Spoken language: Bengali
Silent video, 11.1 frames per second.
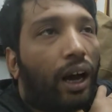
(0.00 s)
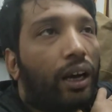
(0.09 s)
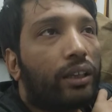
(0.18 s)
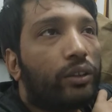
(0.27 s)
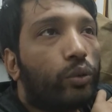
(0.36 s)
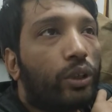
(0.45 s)
আর
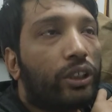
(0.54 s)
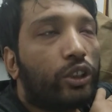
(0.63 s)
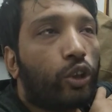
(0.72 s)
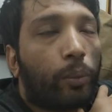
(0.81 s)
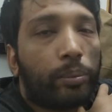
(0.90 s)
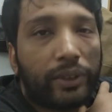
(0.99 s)
ওনাদের
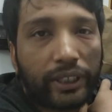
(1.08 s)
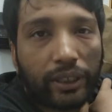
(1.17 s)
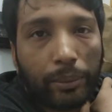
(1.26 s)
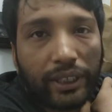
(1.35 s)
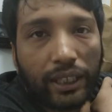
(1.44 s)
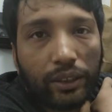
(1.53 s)
সব থেকে
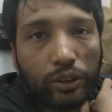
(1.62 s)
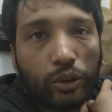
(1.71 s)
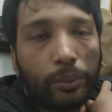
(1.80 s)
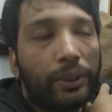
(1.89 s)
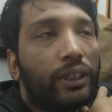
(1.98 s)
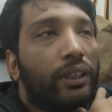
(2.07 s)
বিখ্যাত
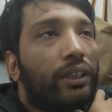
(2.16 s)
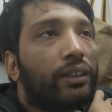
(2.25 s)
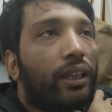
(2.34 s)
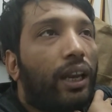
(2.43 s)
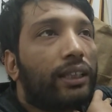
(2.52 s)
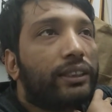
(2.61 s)
ছবি
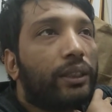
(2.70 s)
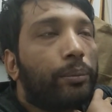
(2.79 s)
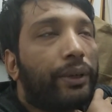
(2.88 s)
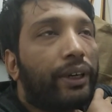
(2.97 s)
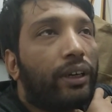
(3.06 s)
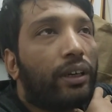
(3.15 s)
দ্য লাস্ট
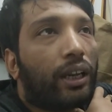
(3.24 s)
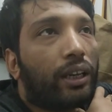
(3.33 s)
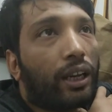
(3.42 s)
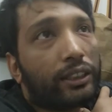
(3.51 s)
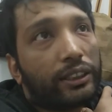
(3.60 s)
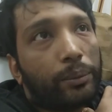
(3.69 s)
এম্পায়ার
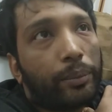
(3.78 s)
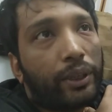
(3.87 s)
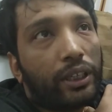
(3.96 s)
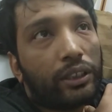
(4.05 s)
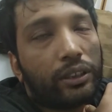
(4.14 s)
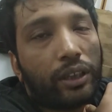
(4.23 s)
লাস্ট
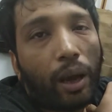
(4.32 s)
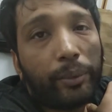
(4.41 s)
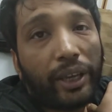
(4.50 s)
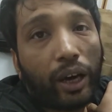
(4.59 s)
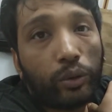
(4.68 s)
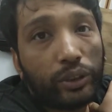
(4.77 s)
এম্পায়ার আমি
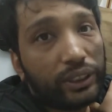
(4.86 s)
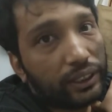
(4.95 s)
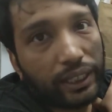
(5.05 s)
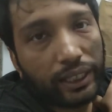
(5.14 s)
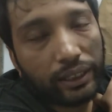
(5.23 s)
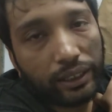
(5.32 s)
এখনো নিজে
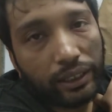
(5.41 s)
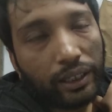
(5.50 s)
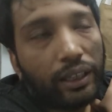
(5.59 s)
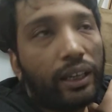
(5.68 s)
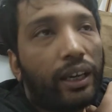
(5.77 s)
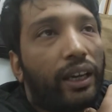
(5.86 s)
দেখিনি
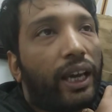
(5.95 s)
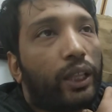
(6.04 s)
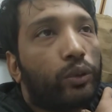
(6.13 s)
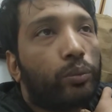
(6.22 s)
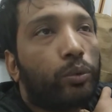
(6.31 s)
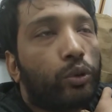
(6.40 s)
হ্যাঁ
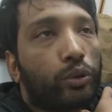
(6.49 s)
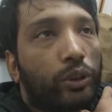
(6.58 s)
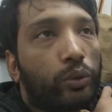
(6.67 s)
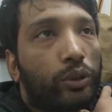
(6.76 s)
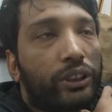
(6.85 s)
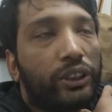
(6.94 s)
এত প্রশংসা
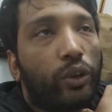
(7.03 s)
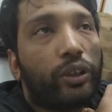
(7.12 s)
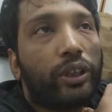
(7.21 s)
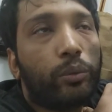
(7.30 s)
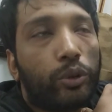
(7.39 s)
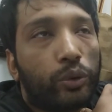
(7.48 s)
শুনেছি
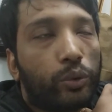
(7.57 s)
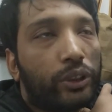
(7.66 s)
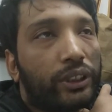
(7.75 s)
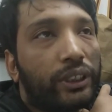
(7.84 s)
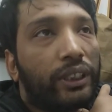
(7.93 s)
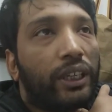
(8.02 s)
অনেকের মুখে
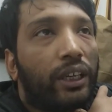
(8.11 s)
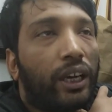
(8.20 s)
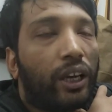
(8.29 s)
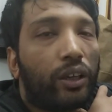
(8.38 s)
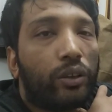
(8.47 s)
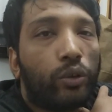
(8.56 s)
শুনেছি
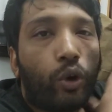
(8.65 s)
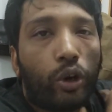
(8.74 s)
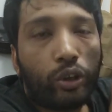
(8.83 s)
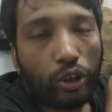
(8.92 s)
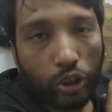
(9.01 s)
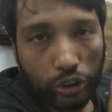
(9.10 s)
হ্যাঁ ন
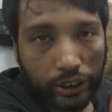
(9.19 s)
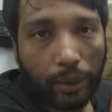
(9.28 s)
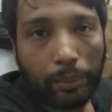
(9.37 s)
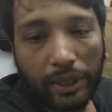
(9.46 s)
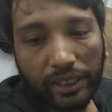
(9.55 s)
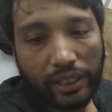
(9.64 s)
নটা অস্কার
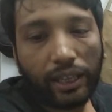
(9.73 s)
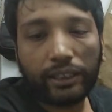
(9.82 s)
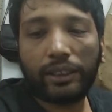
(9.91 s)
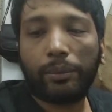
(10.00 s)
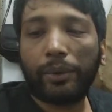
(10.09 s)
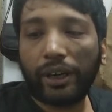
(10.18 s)
পেয়েছে
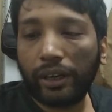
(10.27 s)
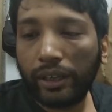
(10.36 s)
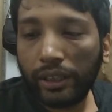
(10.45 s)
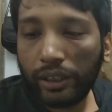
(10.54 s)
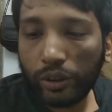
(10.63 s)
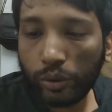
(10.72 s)
লাস্ট এম্পায়ার
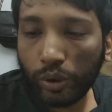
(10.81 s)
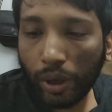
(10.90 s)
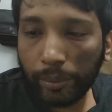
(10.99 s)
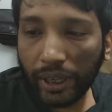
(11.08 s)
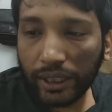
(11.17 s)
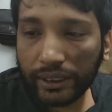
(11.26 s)
তো
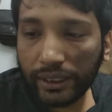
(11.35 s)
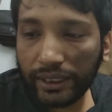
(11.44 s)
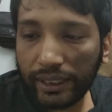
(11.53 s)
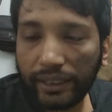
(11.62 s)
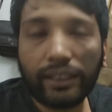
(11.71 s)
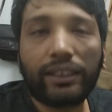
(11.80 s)
আমি আজকে
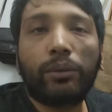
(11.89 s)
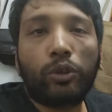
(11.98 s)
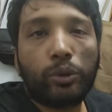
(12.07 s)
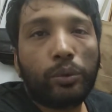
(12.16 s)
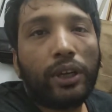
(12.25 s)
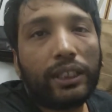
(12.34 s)
নিজেই দেখতে
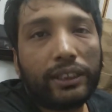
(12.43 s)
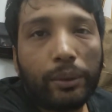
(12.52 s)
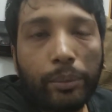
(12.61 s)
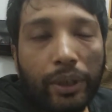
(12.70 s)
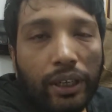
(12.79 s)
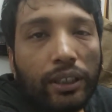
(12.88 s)
বসবো লাস্ট
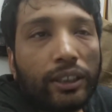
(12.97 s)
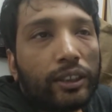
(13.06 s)
এম্পায়ার